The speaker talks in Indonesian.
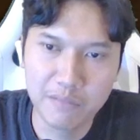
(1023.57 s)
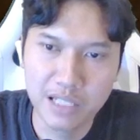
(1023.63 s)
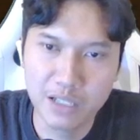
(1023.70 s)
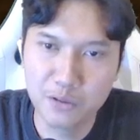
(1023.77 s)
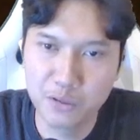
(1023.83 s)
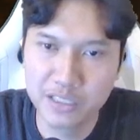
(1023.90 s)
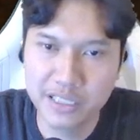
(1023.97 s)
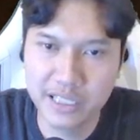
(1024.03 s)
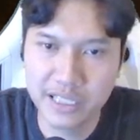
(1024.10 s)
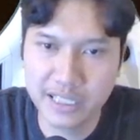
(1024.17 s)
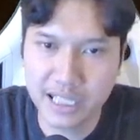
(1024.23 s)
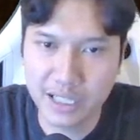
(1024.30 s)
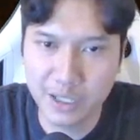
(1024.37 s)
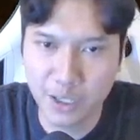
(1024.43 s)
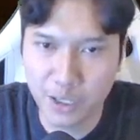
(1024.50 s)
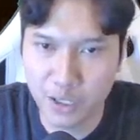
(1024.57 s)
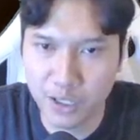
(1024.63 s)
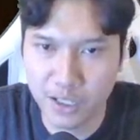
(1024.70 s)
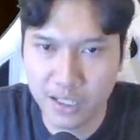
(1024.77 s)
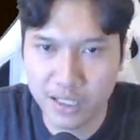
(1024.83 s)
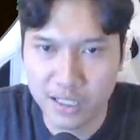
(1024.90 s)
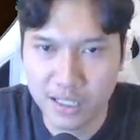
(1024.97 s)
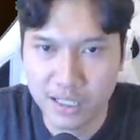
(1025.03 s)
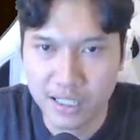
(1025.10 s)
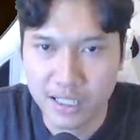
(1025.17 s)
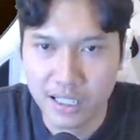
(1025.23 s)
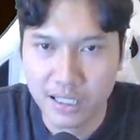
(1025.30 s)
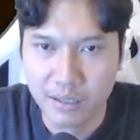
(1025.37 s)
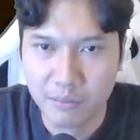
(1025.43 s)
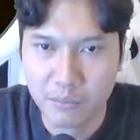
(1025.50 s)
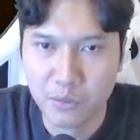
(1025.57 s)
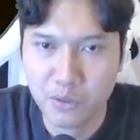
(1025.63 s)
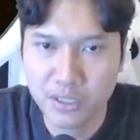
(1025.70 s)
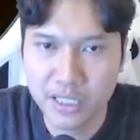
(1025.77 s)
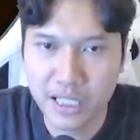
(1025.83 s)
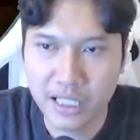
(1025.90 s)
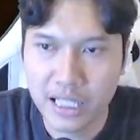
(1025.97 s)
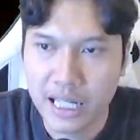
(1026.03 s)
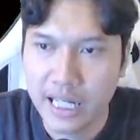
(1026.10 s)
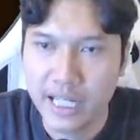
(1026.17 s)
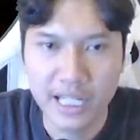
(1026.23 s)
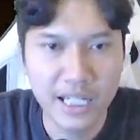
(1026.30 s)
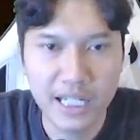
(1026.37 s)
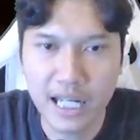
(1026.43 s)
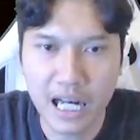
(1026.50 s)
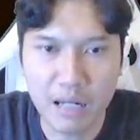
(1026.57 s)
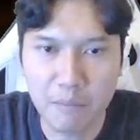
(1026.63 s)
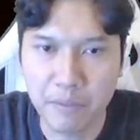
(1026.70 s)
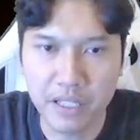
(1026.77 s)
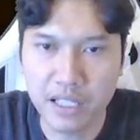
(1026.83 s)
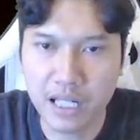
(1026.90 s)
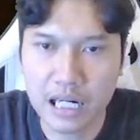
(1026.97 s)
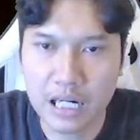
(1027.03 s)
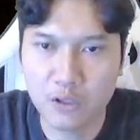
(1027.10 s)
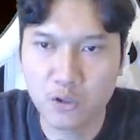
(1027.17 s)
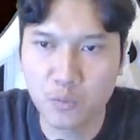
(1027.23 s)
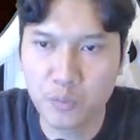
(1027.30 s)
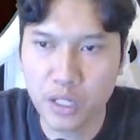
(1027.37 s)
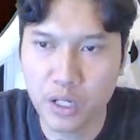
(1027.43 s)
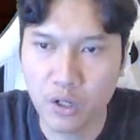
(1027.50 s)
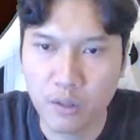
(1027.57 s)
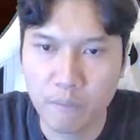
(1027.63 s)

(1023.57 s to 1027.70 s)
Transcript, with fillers: kuncinya dong buset ini nggak kepikiran lah sumpah loh